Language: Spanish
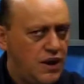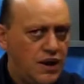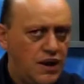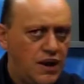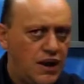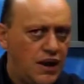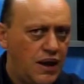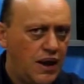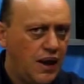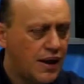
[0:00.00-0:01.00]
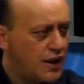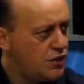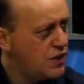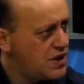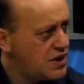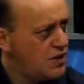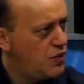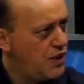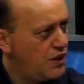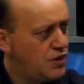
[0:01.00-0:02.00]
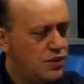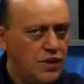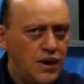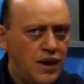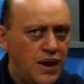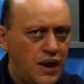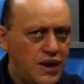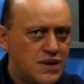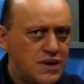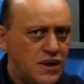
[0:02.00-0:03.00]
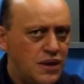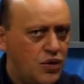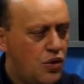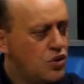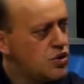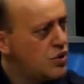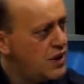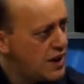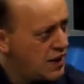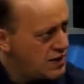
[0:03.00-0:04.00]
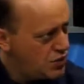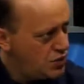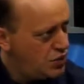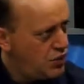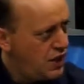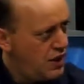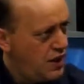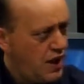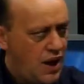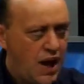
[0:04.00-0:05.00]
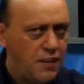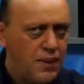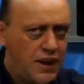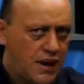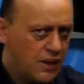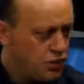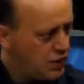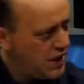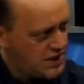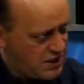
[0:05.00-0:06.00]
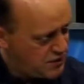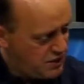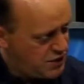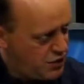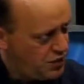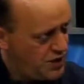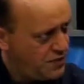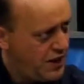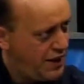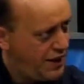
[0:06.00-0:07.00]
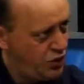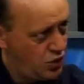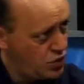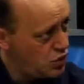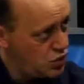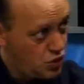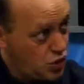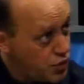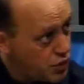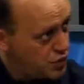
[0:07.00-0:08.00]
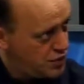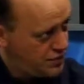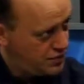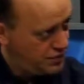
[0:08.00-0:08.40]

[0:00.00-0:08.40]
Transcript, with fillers: y que el reto en este momento es consolidar la estructura, abrirla a todas las expresiones para que todos los grupos